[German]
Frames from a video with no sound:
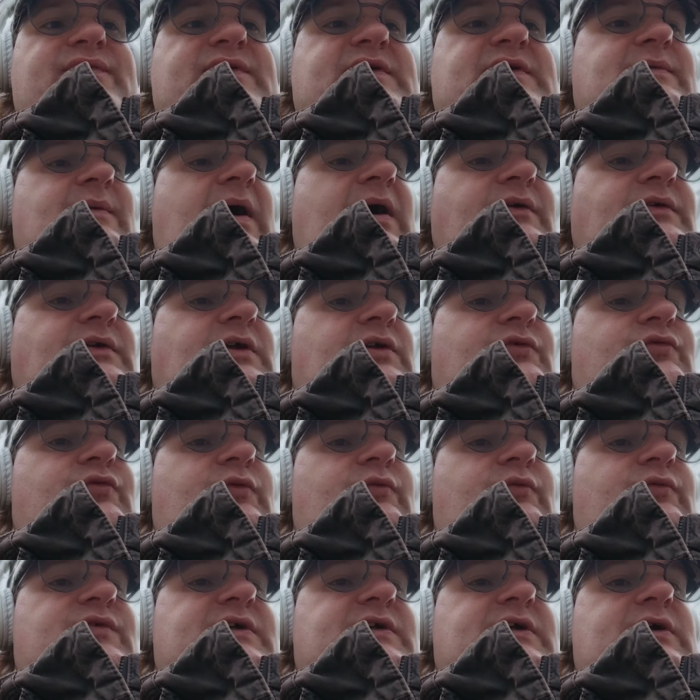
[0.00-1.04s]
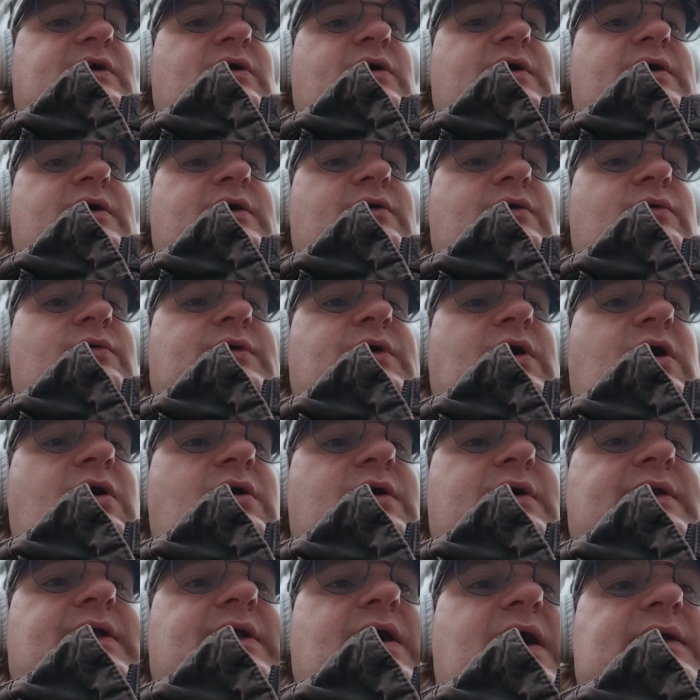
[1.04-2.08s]
250 Euro und
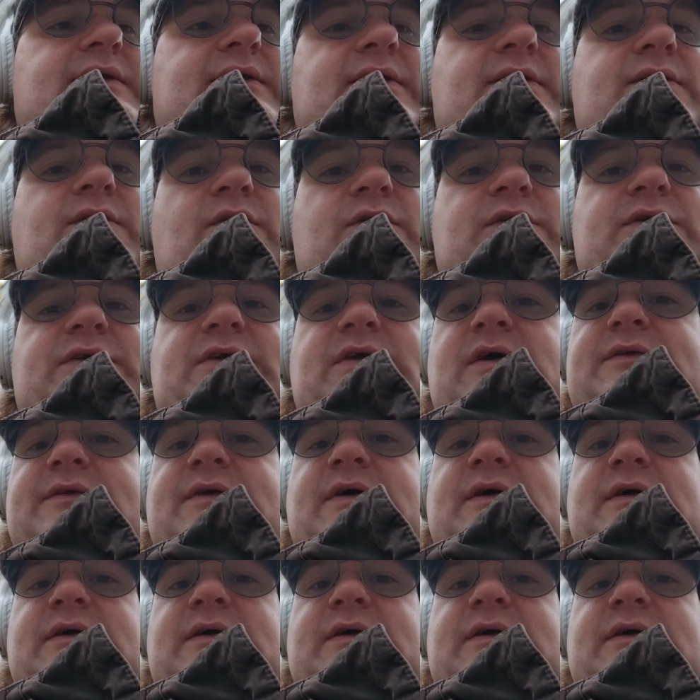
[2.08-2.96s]
auch einen harten Lockdown.